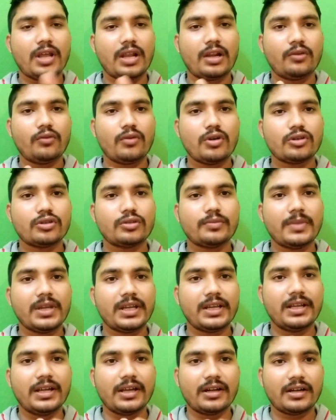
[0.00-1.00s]
डाला हुआ उसमें
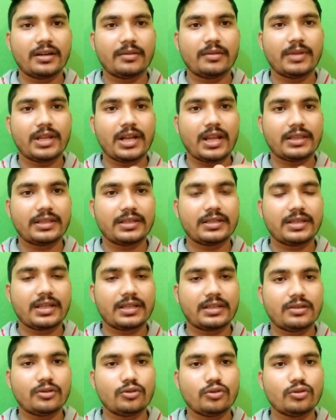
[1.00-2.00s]
एक गरड़ बनाते
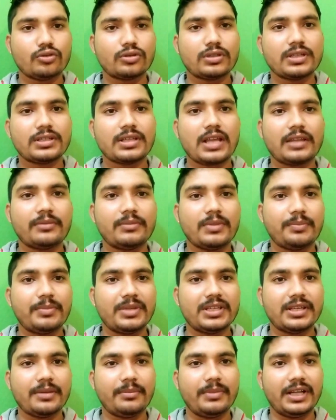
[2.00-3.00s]
जाते हैं और उसके साथ में
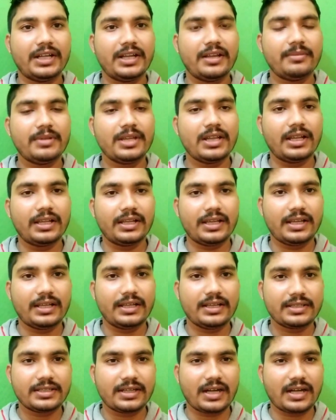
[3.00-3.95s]
पीछे मिट्टी भी हल्की हल्की